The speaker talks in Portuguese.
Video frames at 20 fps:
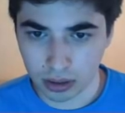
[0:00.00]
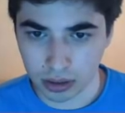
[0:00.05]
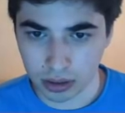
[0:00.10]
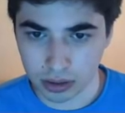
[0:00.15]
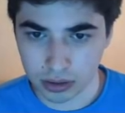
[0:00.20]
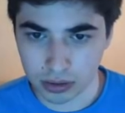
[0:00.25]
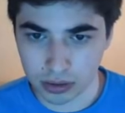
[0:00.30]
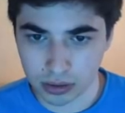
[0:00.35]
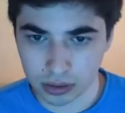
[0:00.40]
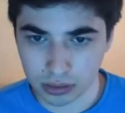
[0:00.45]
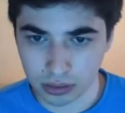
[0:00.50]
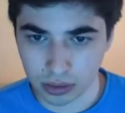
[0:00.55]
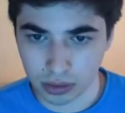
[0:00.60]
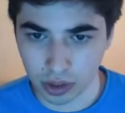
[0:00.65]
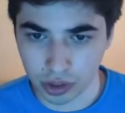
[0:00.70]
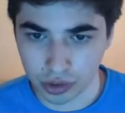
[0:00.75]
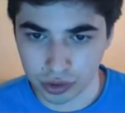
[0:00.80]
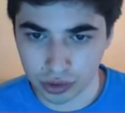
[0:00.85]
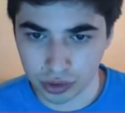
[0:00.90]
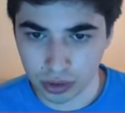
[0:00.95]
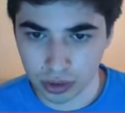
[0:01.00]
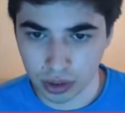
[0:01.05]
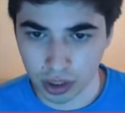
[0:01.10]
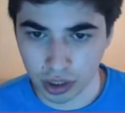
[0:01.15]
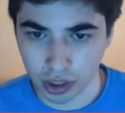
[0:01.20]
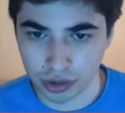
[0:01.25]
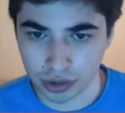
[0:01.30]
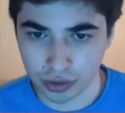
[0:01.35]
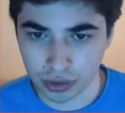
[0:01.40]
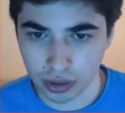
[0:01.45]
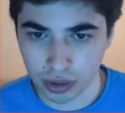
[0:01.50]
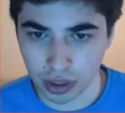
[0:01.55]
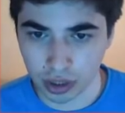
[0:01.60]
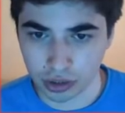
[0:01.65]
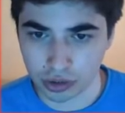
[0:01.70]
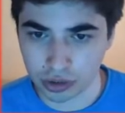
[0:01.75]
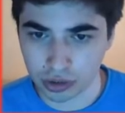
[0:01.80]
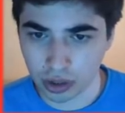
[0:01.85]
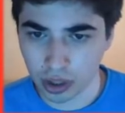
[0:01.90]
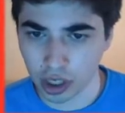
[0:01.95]
Isso, isso, isso,
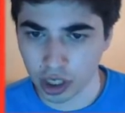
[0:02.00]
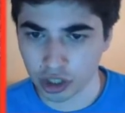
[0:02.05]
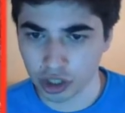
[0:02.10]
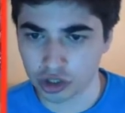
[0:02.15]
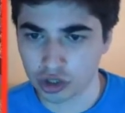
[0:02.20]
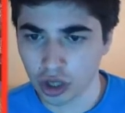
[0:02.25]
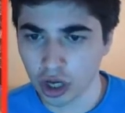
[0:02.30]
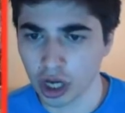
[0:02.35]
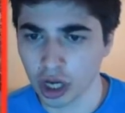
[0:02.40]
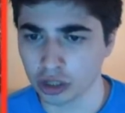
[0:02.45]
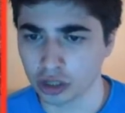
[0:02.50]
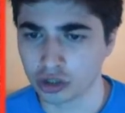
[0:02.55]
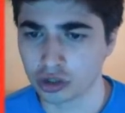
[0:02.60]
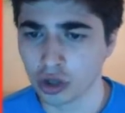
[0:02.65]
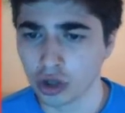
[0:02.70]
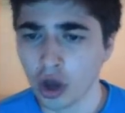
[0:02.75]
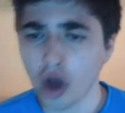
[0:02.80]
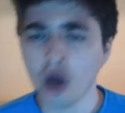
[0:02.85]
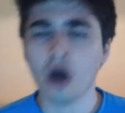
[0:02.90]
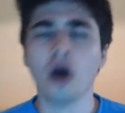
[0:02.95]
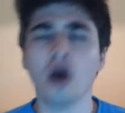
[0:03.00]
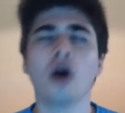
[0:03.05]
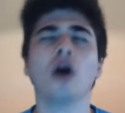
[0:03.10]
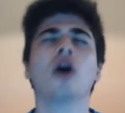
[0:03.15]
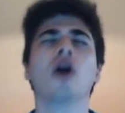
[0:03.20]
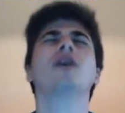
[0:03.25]
isso, isso, isso.